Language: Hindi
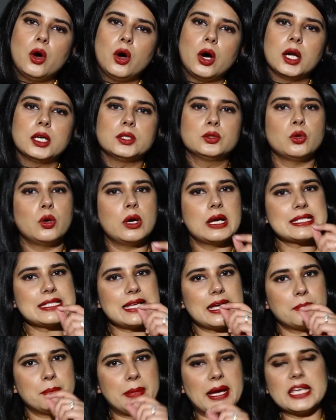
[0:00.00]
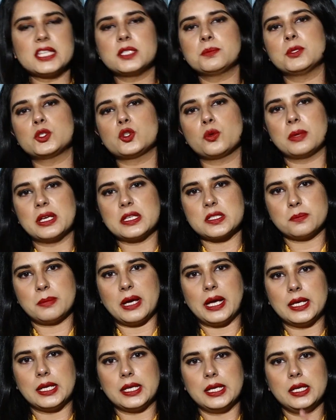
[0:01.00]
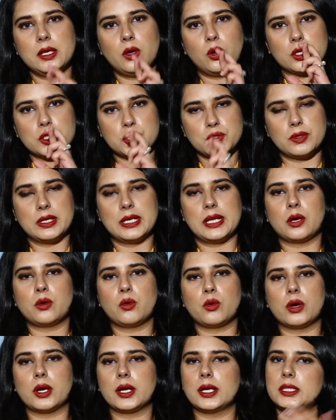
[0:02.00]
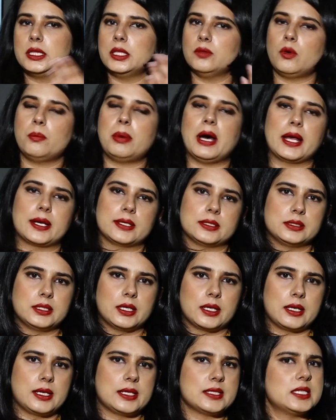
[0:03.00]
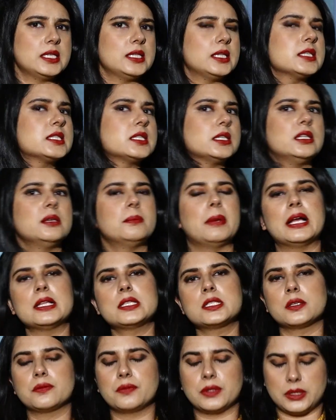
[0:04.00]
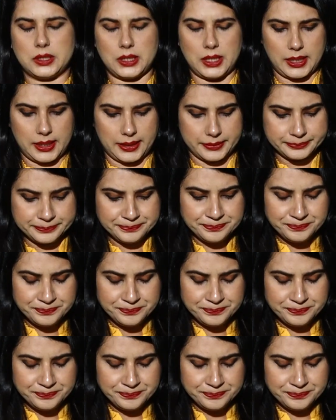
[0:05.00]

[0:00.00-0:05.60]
और 2022 में जो मेज़बानी ऑस्ट्रेलिया को करनी थी वो भारत कर ले सीधी सीधी बात सिर्फ इतनी है